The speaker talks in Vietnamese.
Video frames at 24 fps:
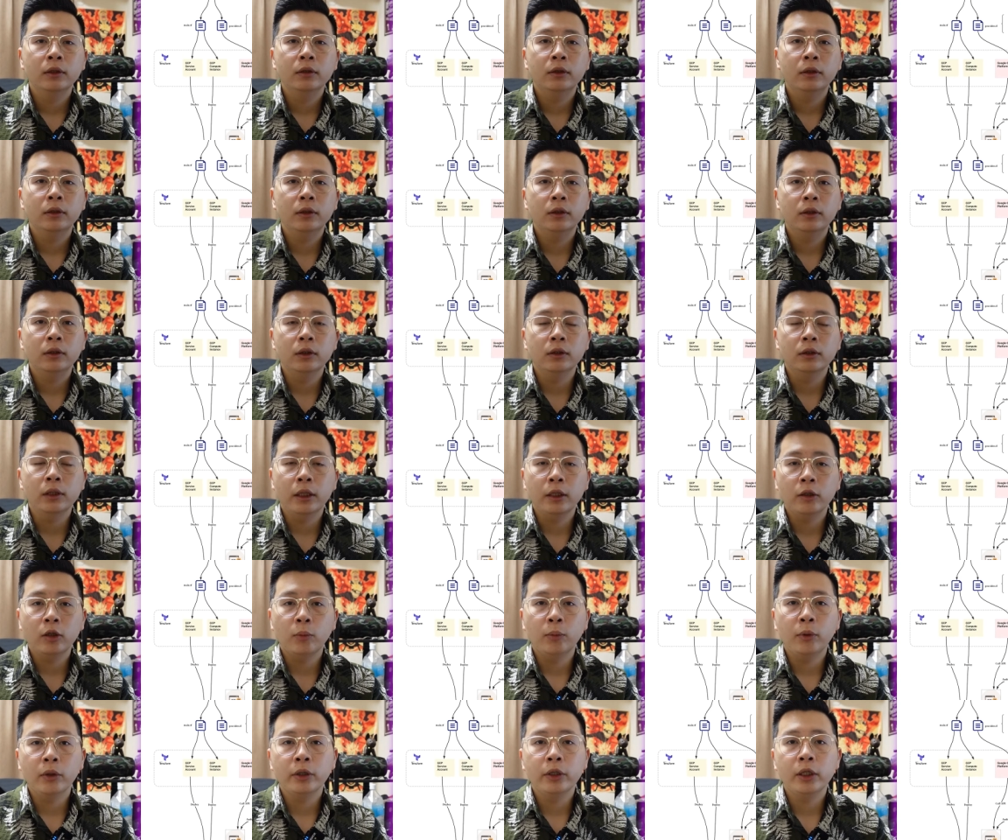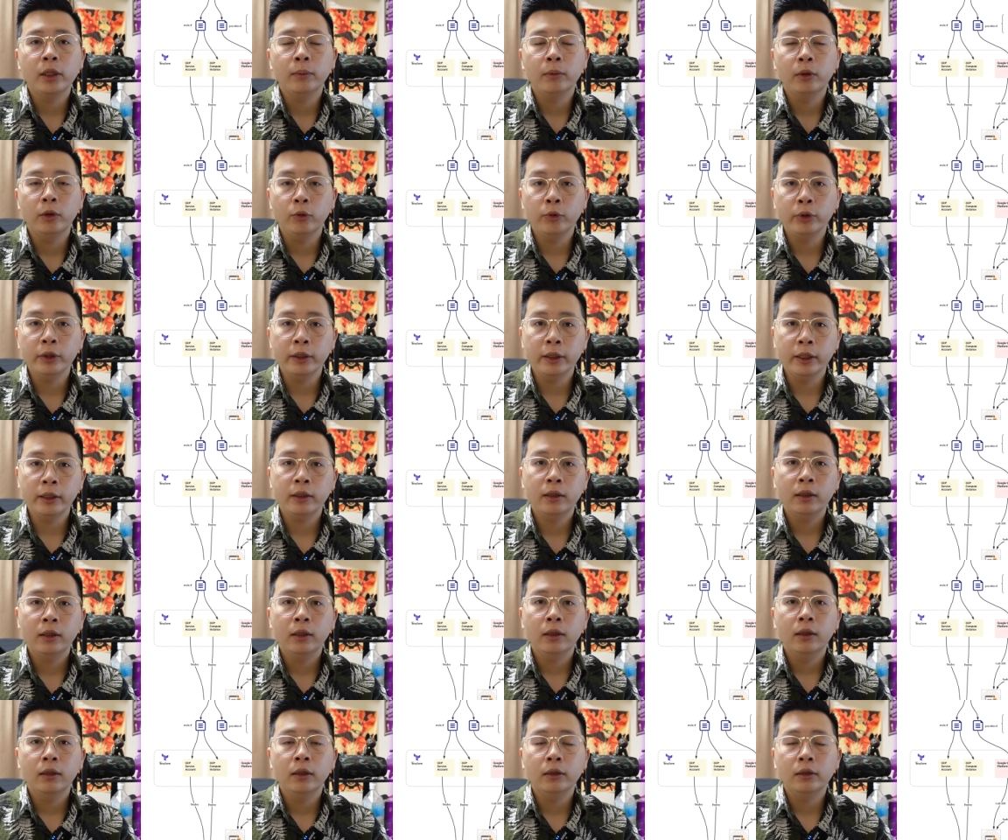thì ở đây có một cái điểm lưu ý ấy
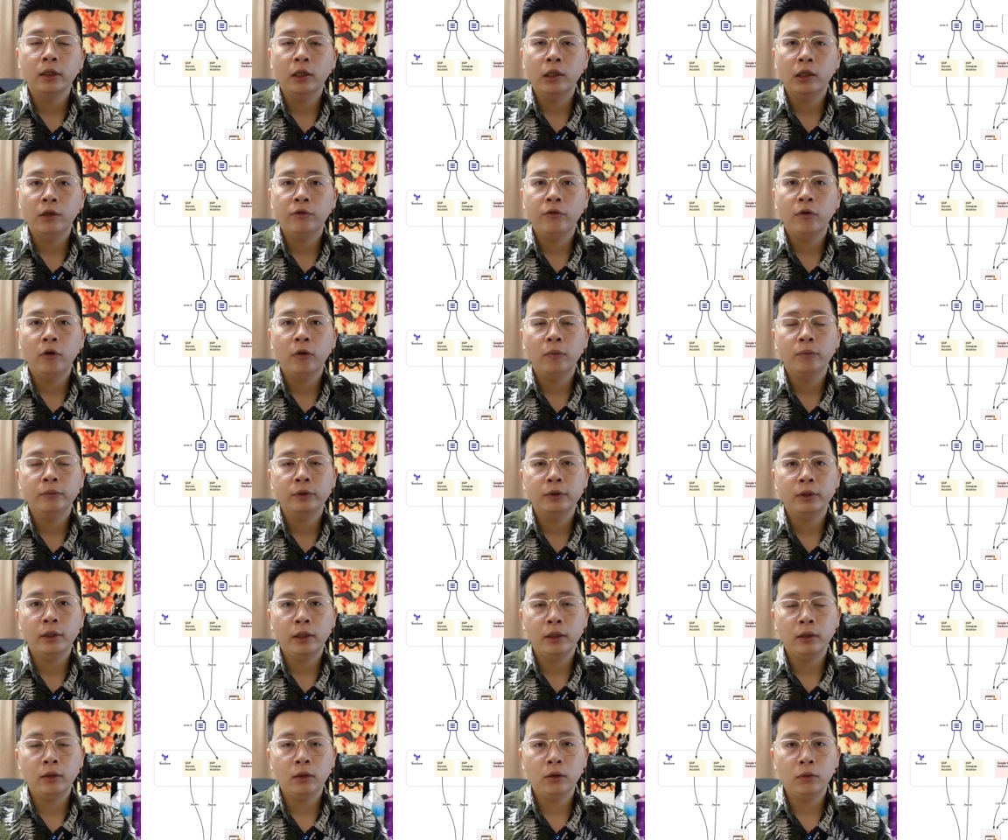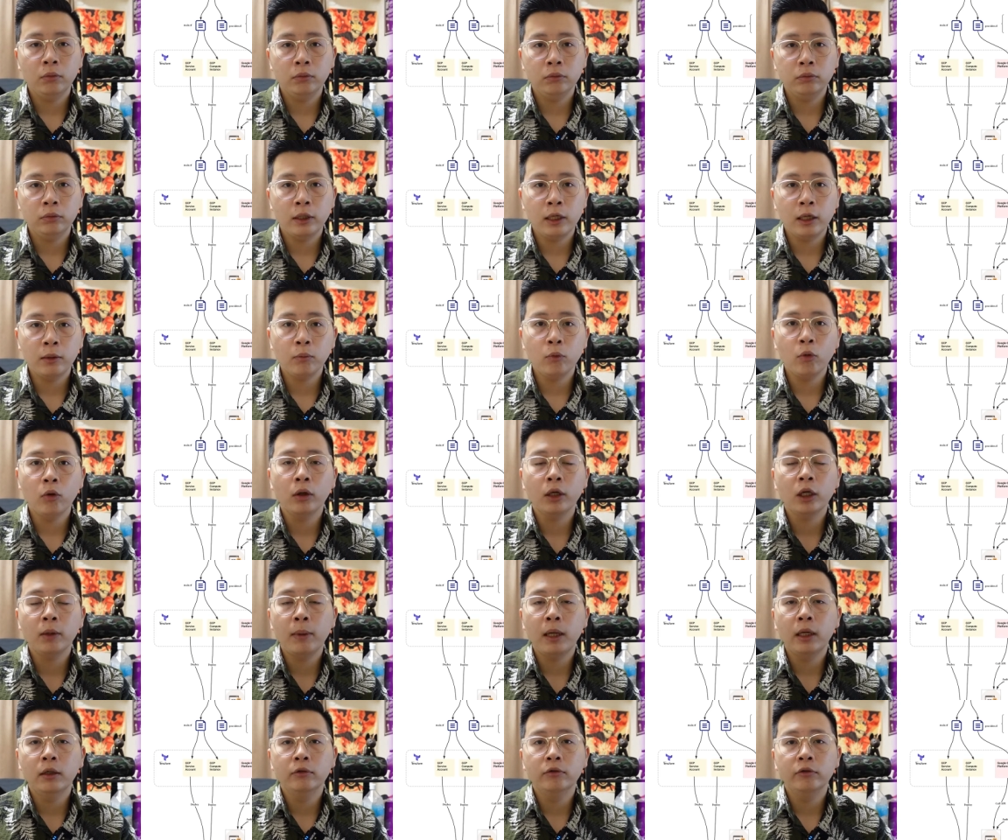là Terraform sẽ không ràng buộc các
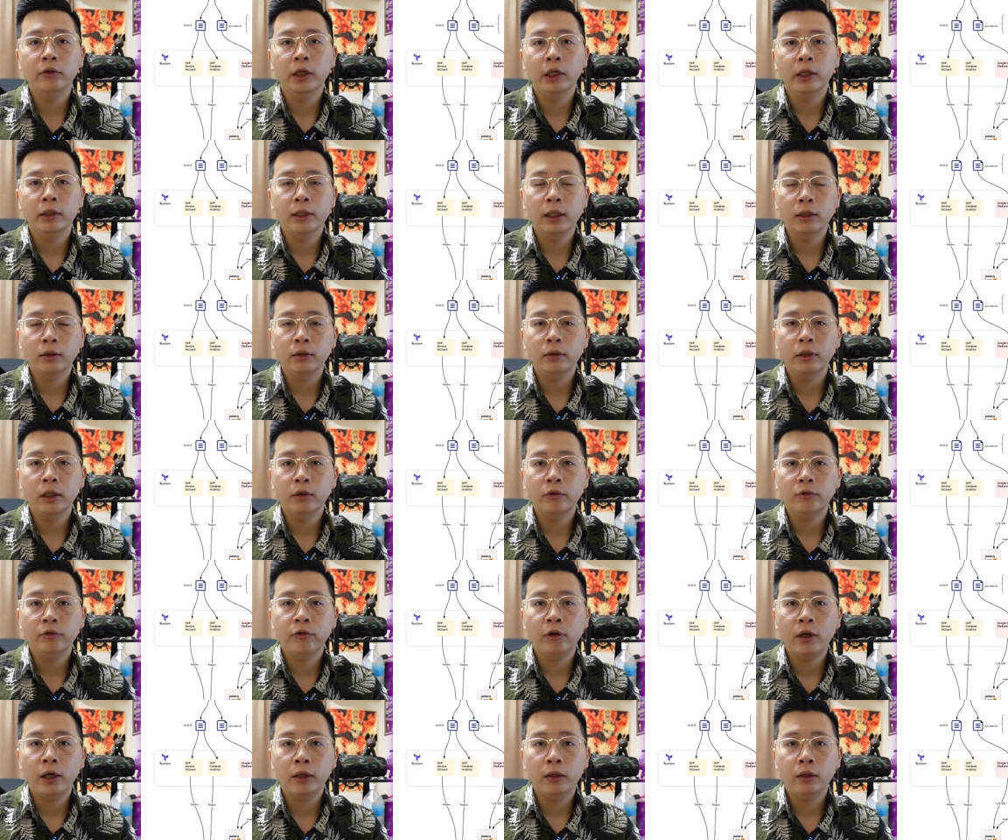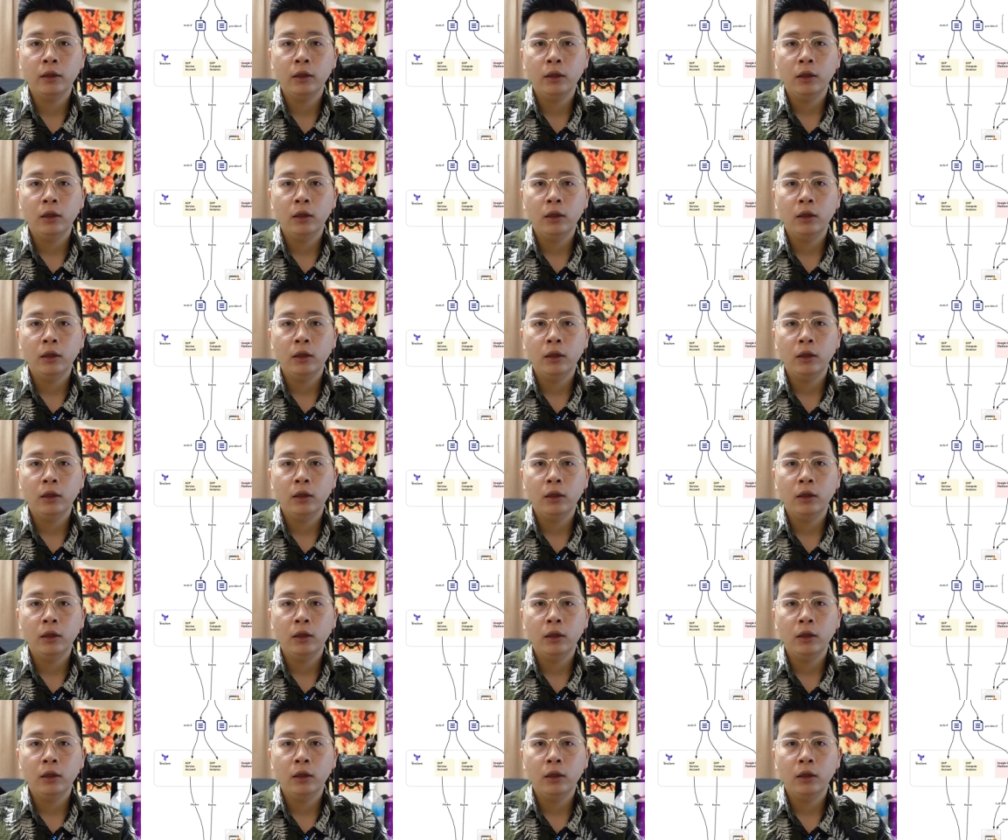bạn phải đặt tên file